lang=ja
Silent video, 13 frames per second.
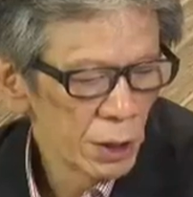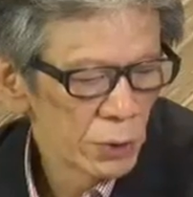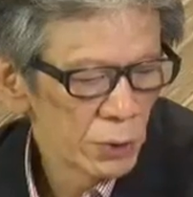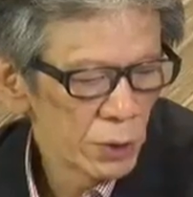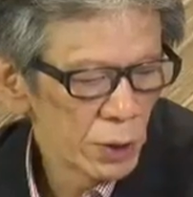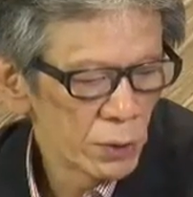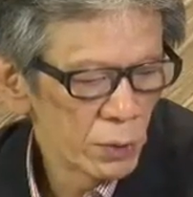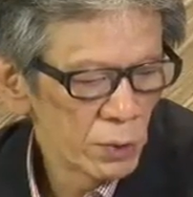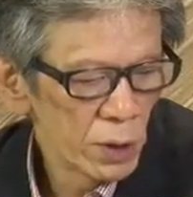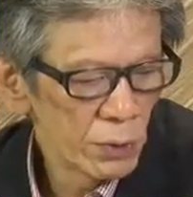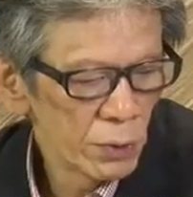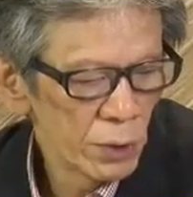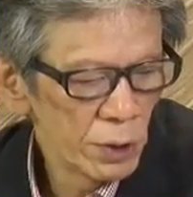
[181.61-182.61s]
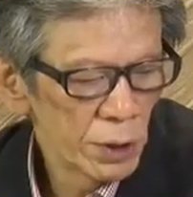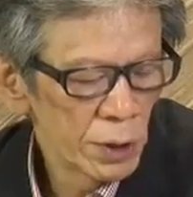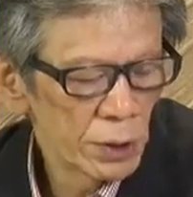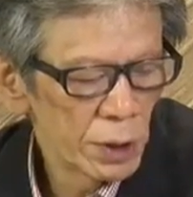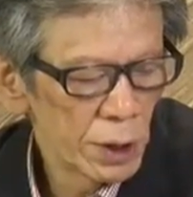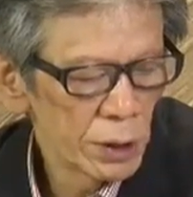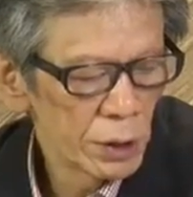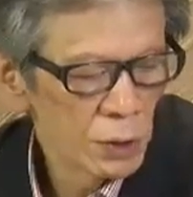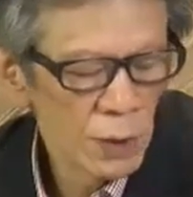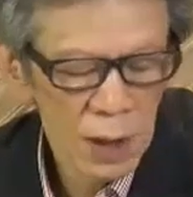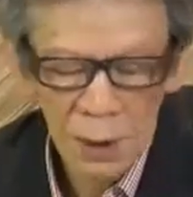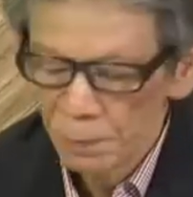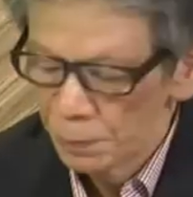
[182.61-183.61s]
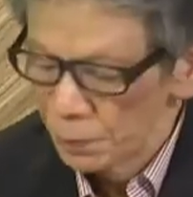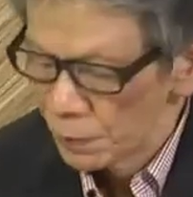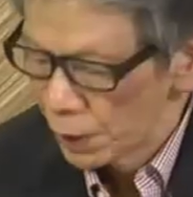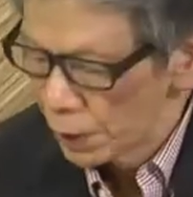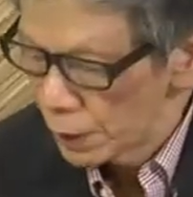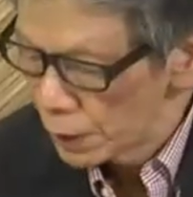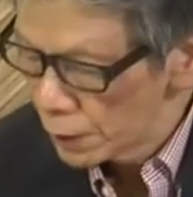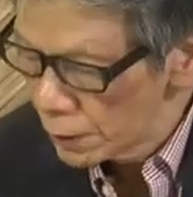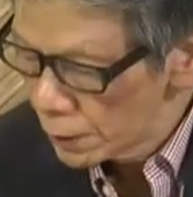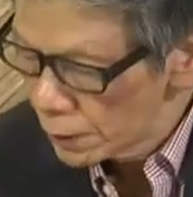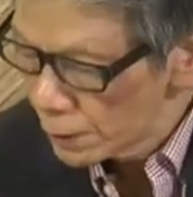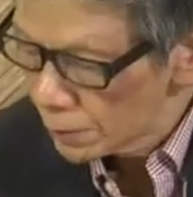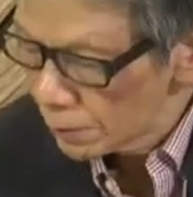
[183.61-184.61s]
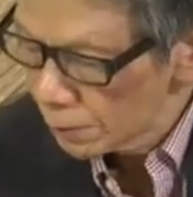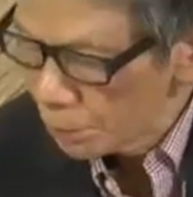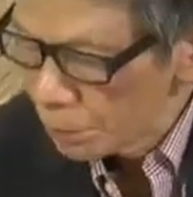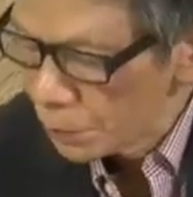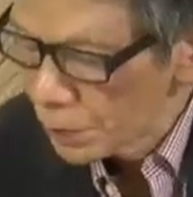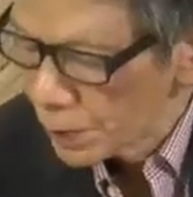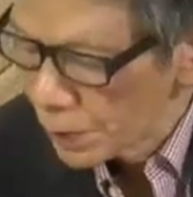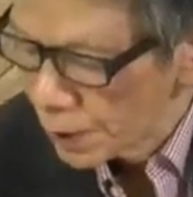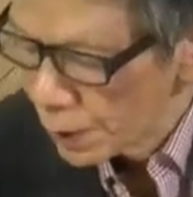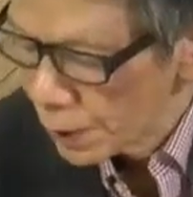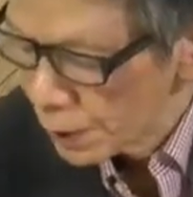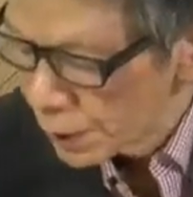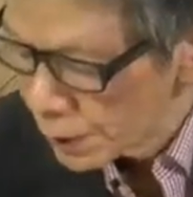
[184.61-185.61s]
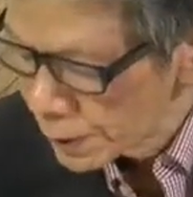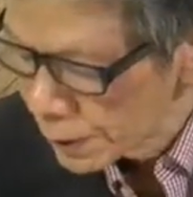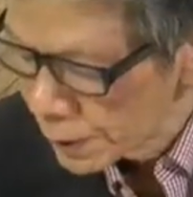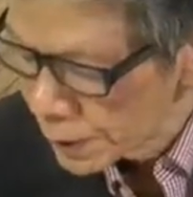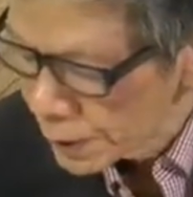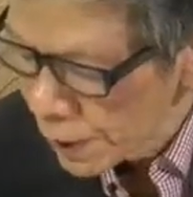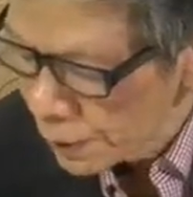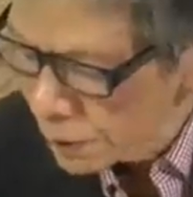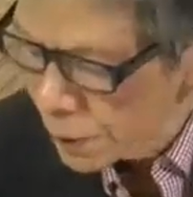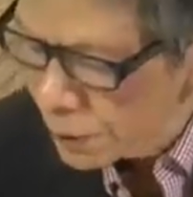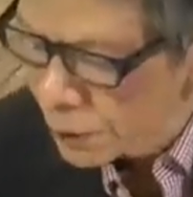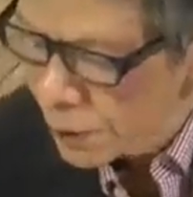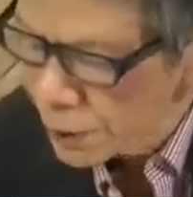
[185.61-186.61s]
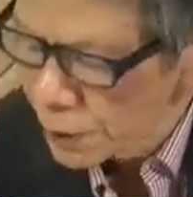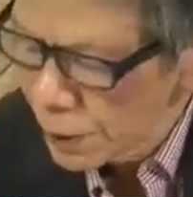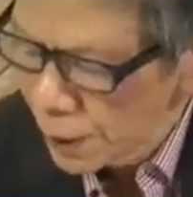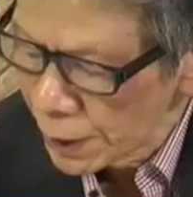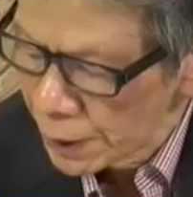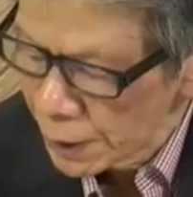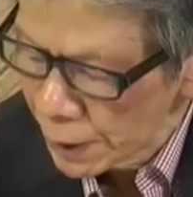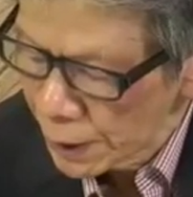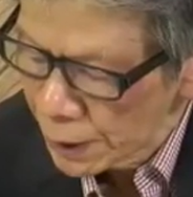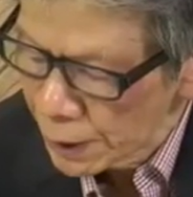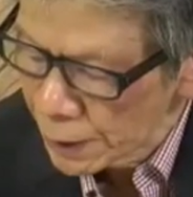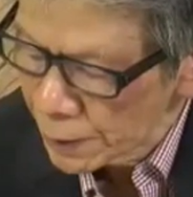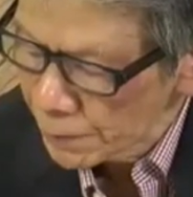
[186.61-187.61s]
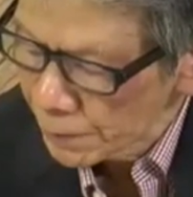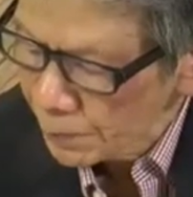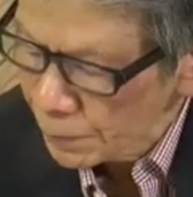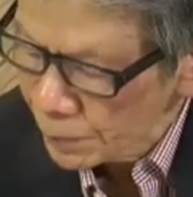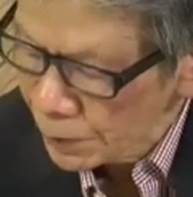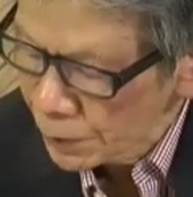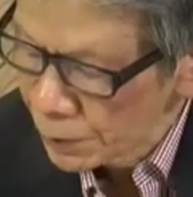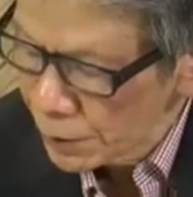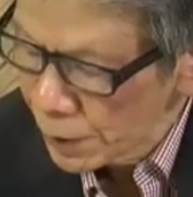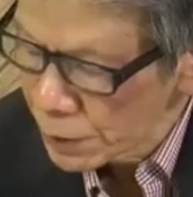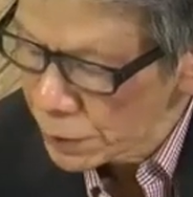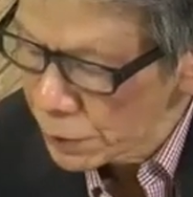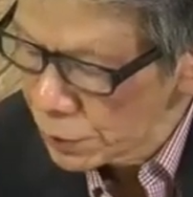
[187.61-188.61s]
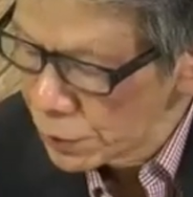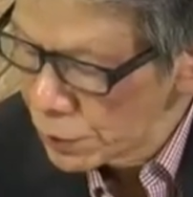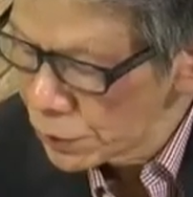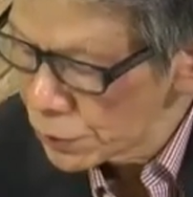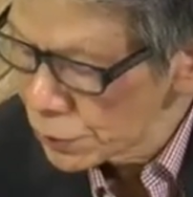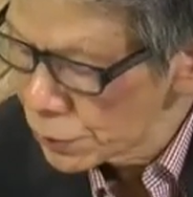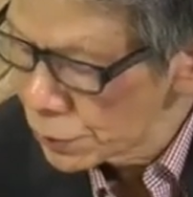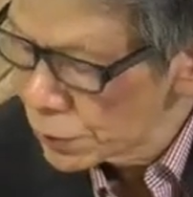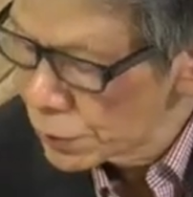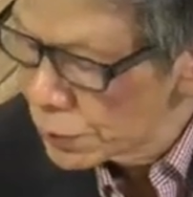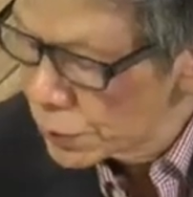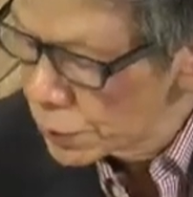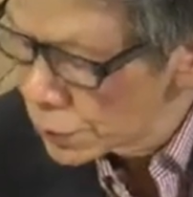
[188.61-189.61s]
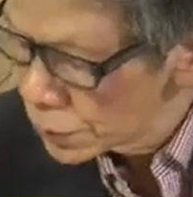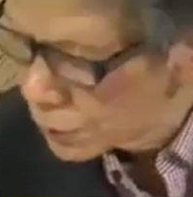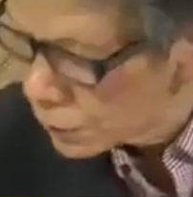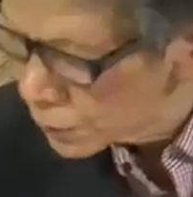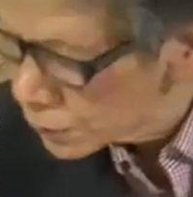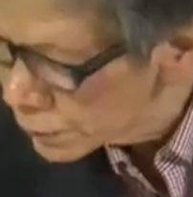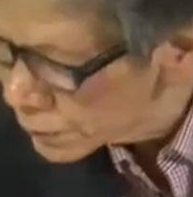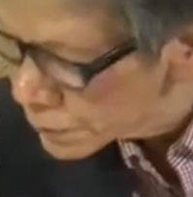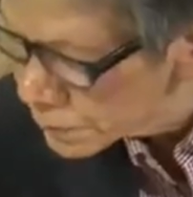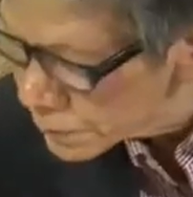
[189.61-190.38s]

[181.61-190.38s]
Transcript: それでそんな時にですね実は、えー、昨日ですね、えー、9月の27